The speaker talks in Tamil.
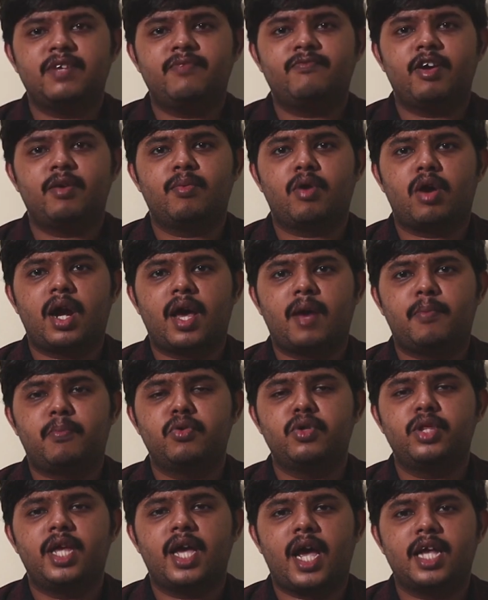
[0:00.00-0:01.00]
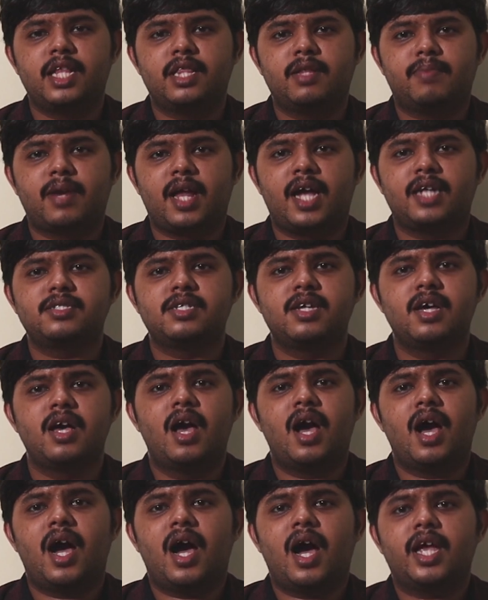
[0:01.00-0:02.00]
எக்ஸ்ட்ரீம் ஃபைபரோட புதிய ஐந்து பிளான்ஸ்
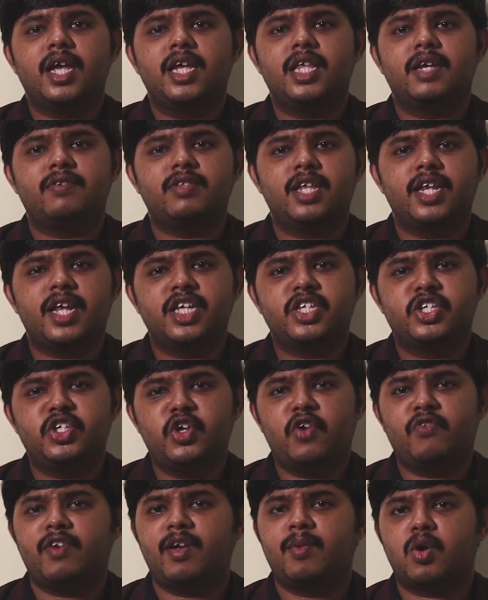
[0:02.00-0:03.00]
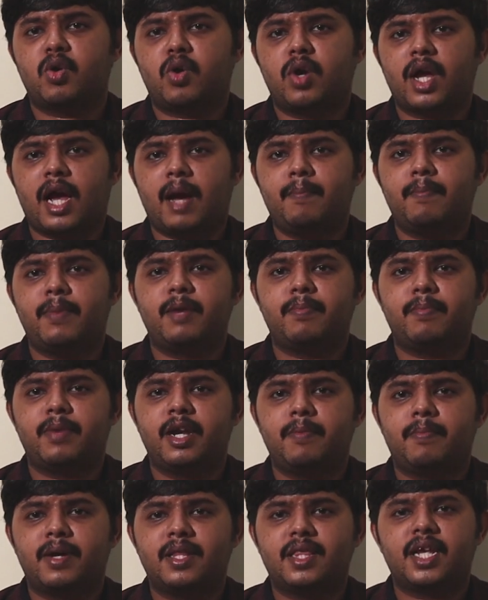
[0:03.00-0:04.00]
இதை வந்து நீங்கள் ஜியோ ஃபைபர் கூட கம்பேர்
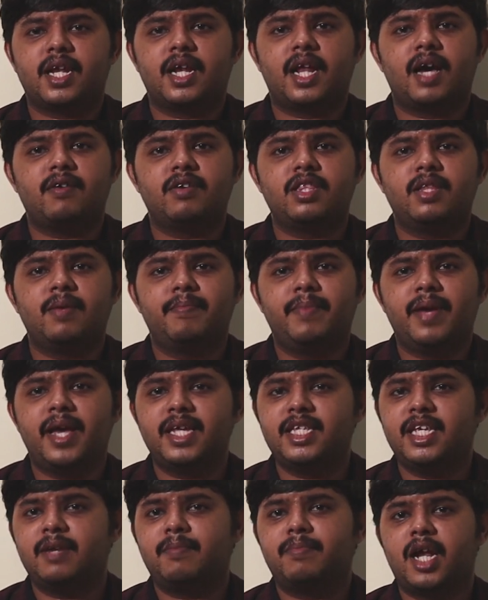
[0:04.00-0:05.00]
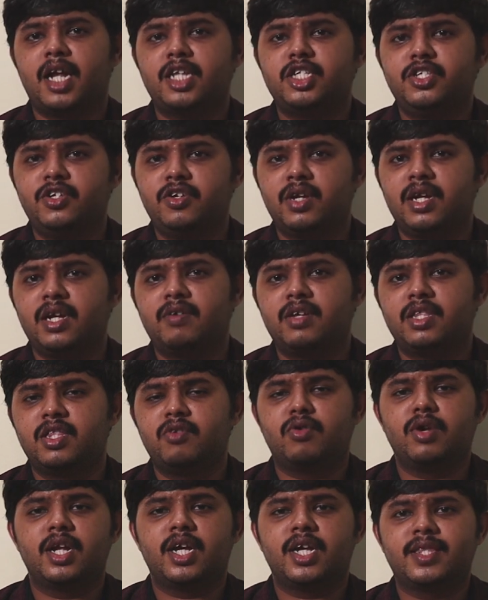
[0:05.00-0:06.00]
பண்ணி பார்த்தீங்கன்னா வந்து பேசிக் பிளான் ஜியோவில்
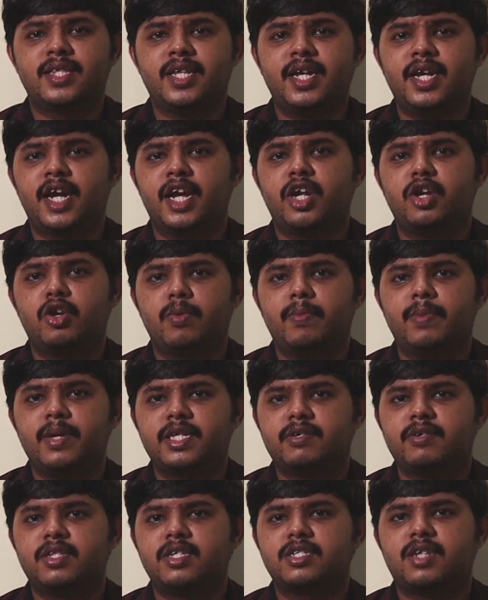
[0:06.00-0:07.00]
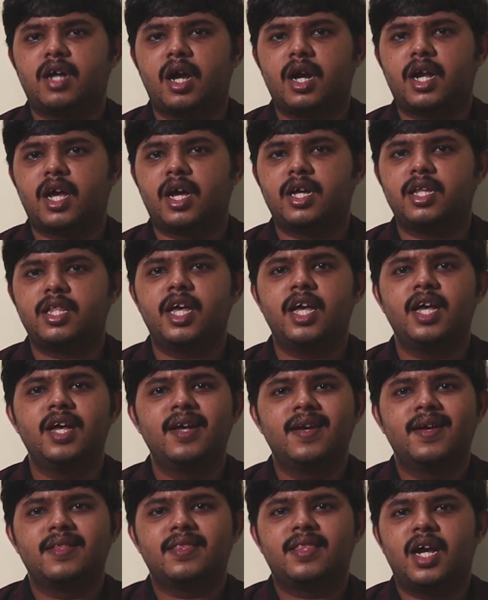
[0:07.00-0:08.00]
வந்து உங்களுக்கு த்ரீ நைன் நைன் ருபீஸ்க்கு வந்து ஸ்டார்ட் ஆகுது
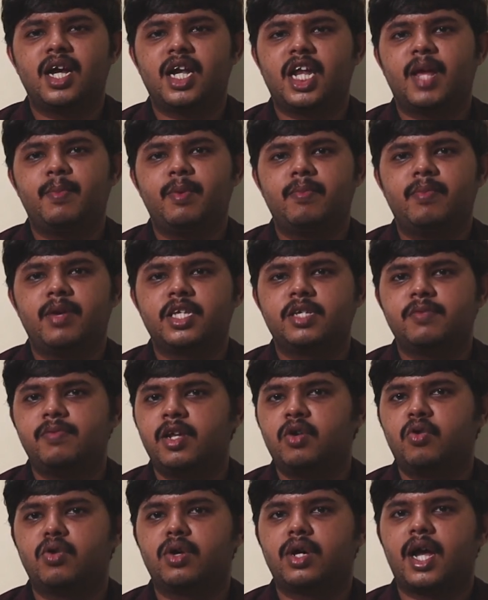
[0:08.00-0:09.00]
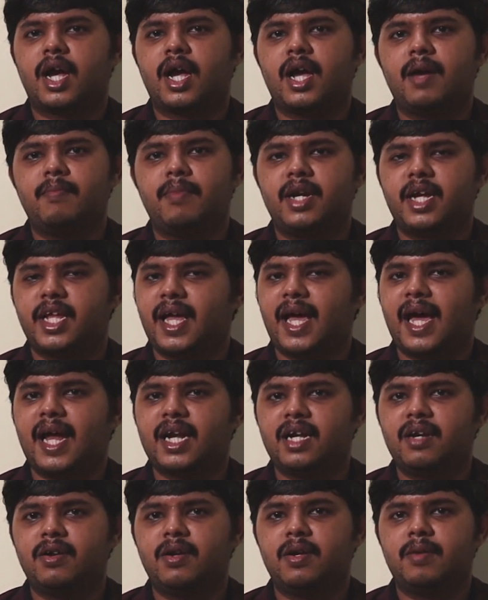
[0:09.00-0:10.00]
தேர்ட்டி எம்பிபிஎஸ் ஸ்பீட் கொடுக்குறாங்க பட் நீங்கள்
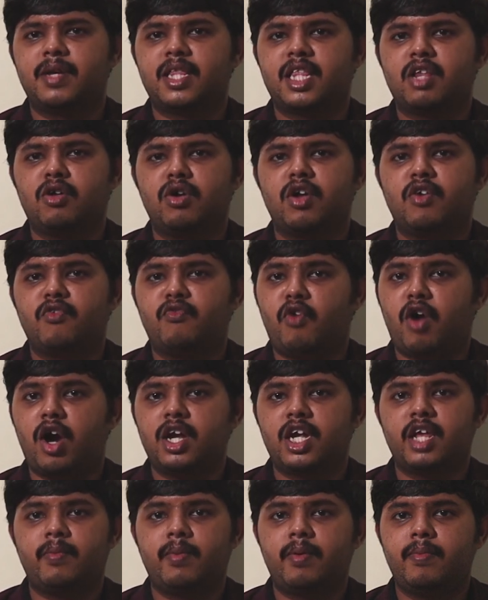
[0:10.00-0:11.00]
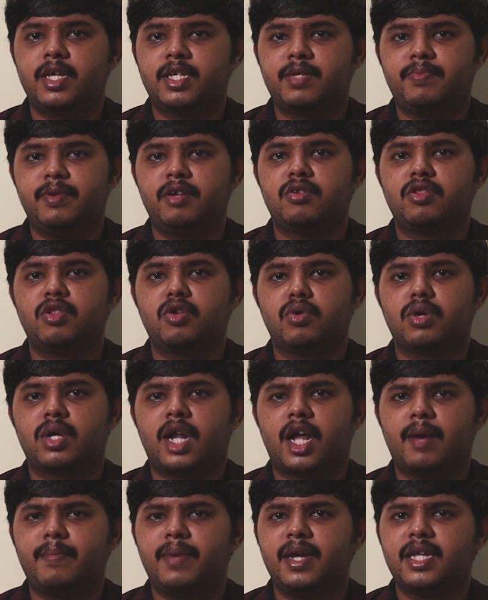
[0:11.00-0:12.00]
ஏர்டெல்லில் பார்த்தீங்கன்னா உங்களுக்கு ஃபார்ட்டி எம்பிபிஎஸ் ஸ்பீட் வந்து
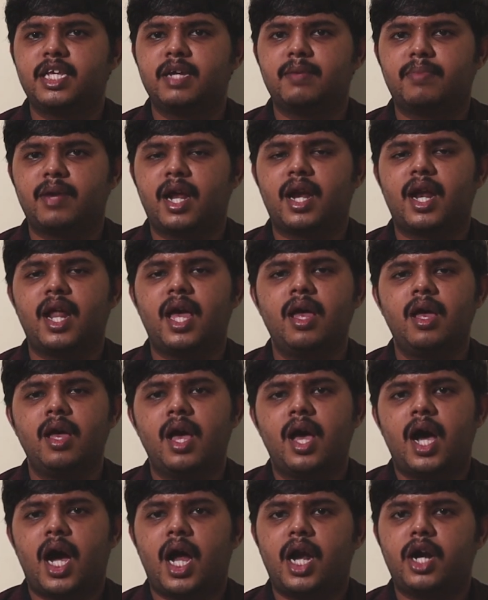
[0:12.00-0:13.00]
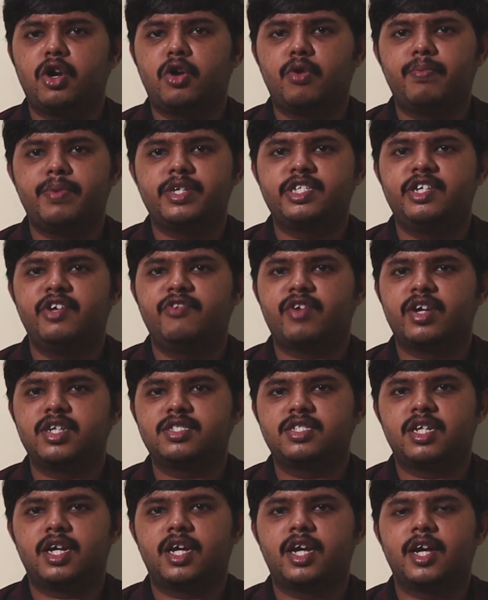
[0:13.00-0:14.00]
கொடுக்குறாங்க பேசிக் பிளானில் ஹண்ட்ரட் ருபீஸ்
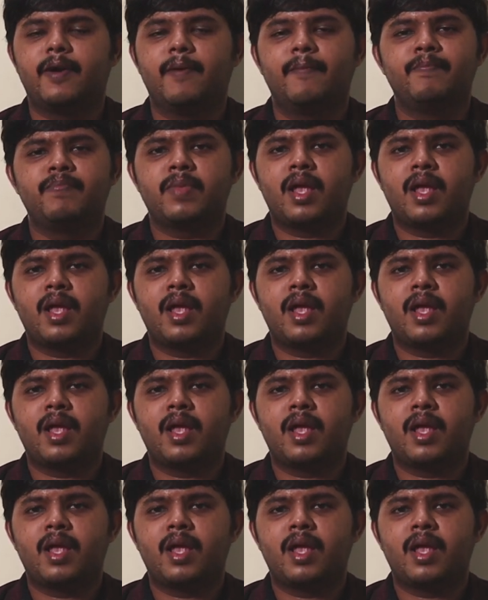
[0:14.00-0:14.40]
டிஃப்ரென்ஸ் இருக்குது